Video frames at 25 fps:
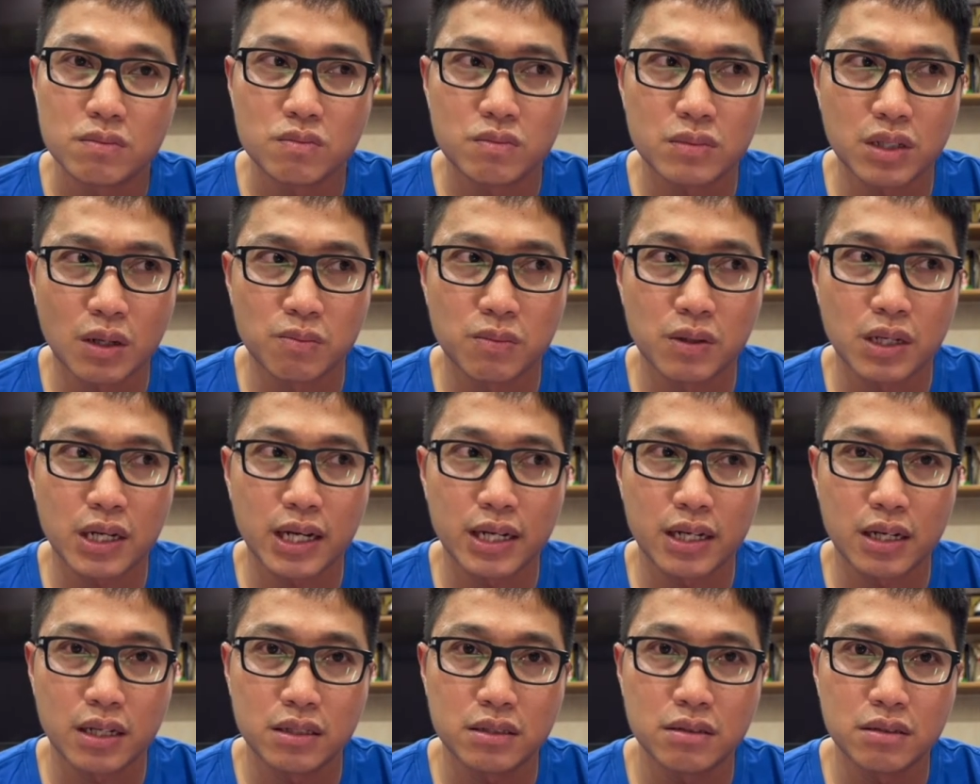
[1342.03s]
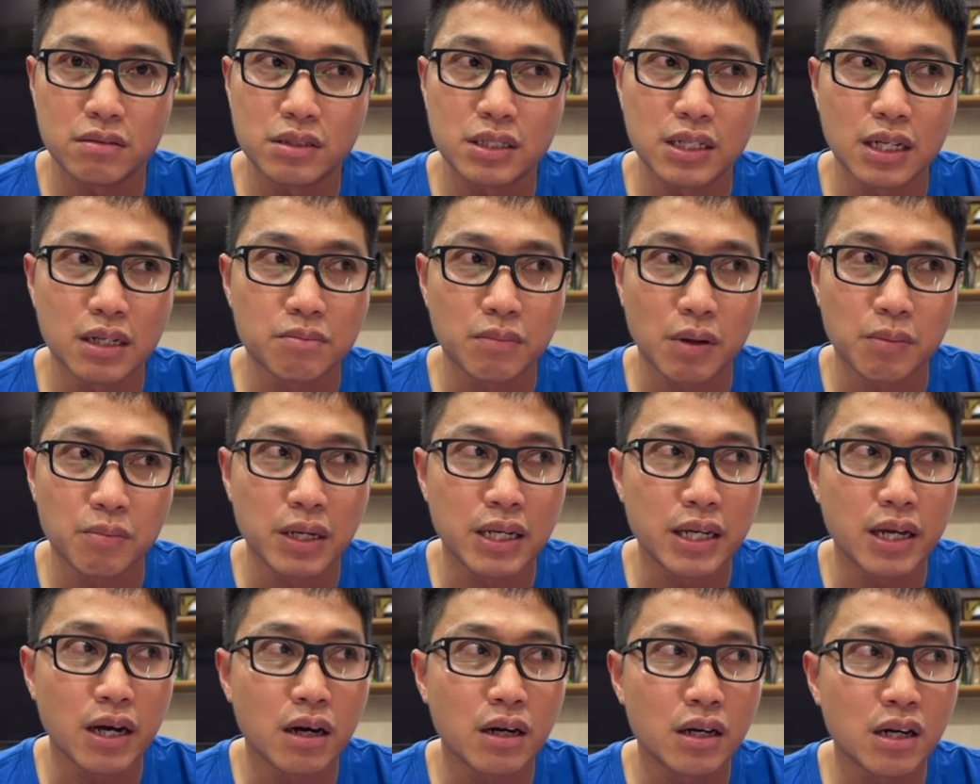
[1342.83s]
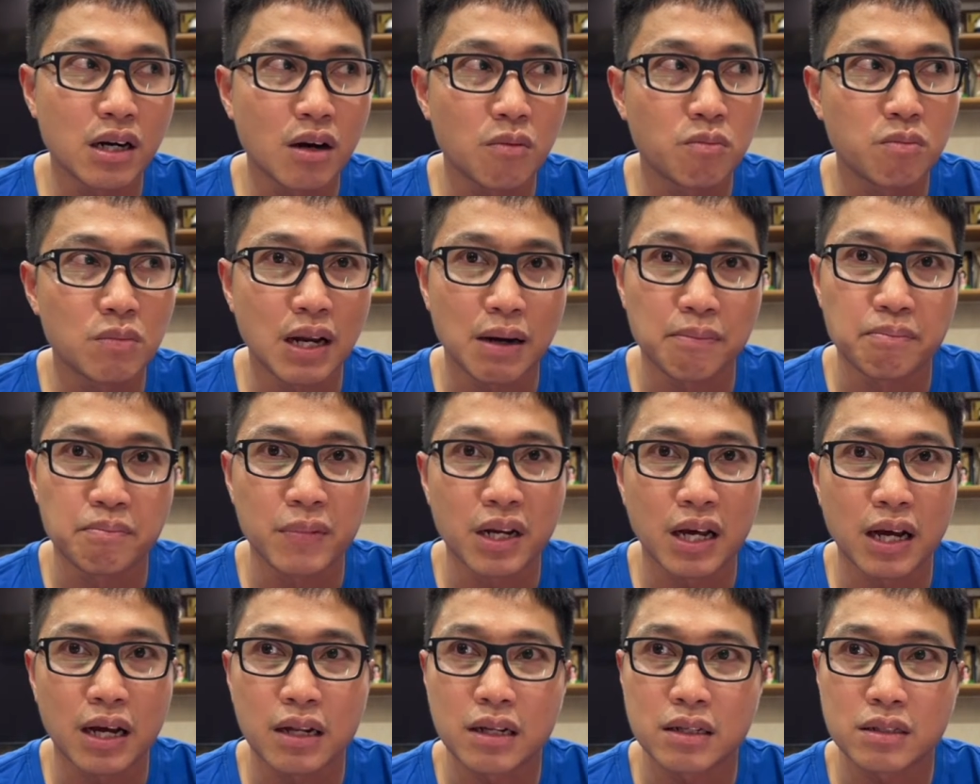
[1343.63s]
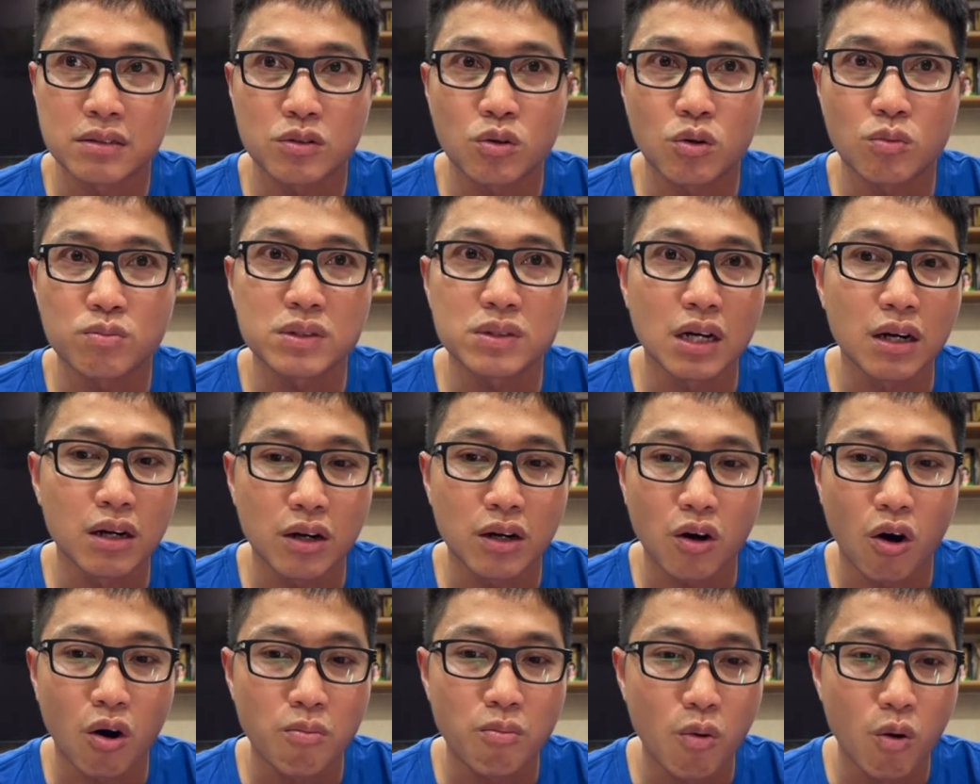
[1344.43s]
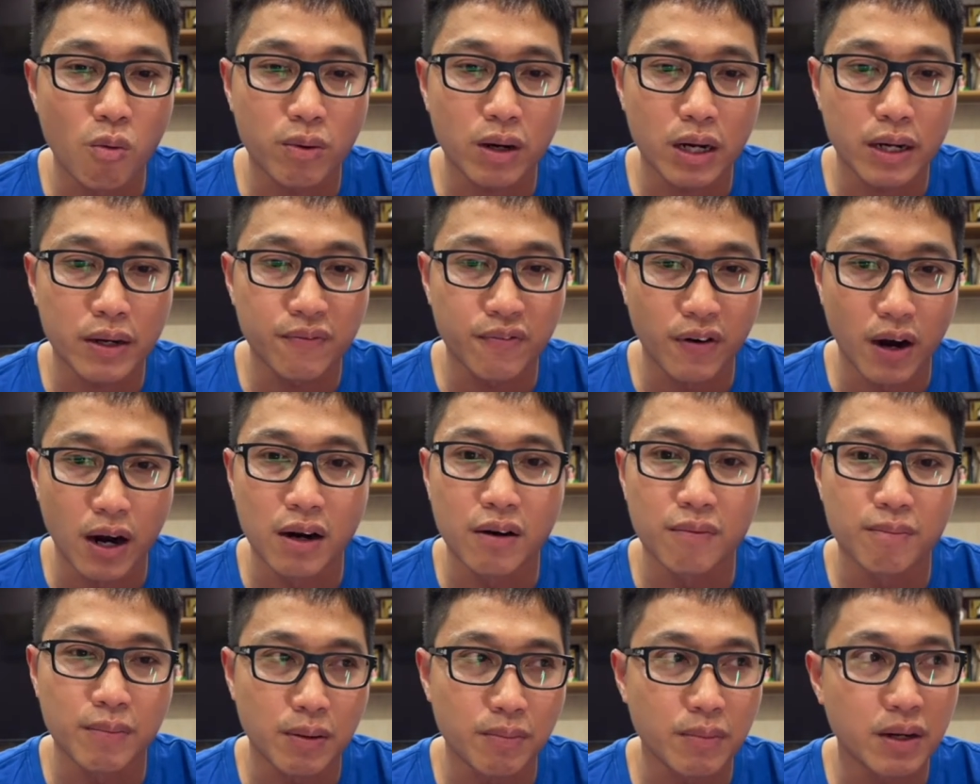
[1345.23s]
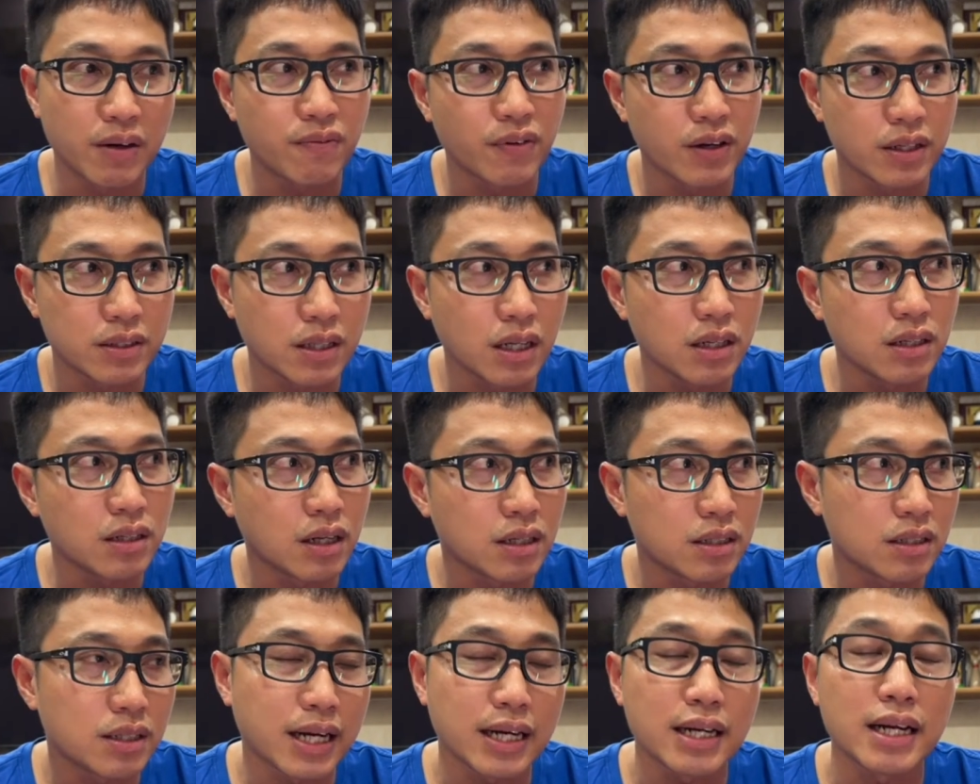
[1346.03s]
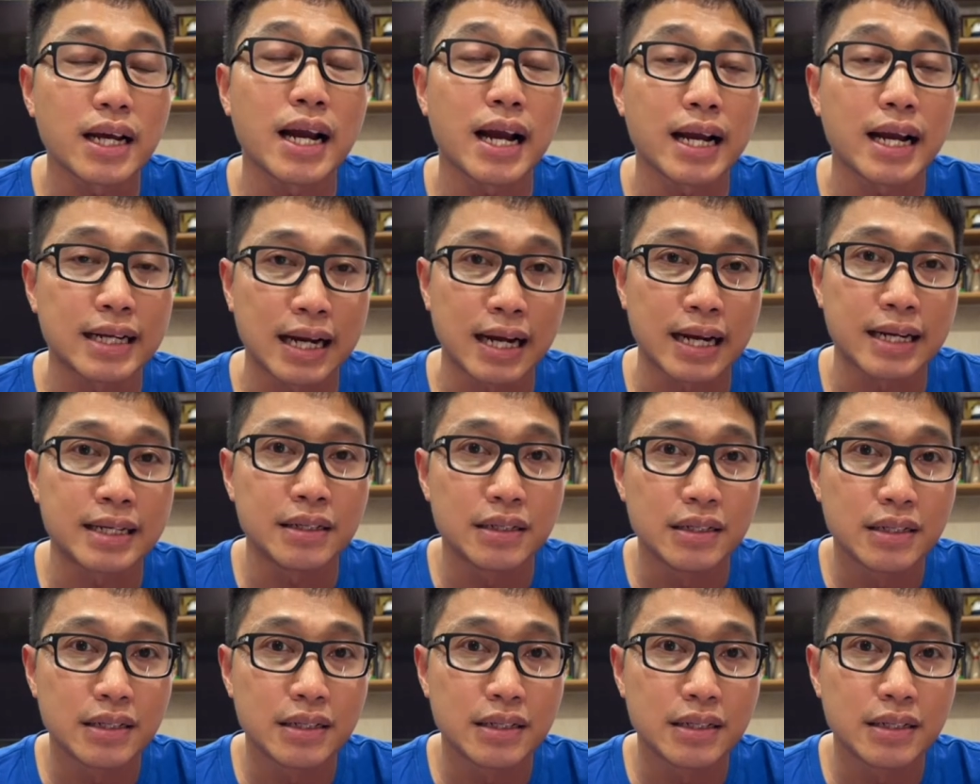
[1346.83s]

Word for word: Trong cái uh, chương trình mà mình nhớ không lầm là cũng từng có một cái phần mà mình phân tích, hình như cách đây hai ngày.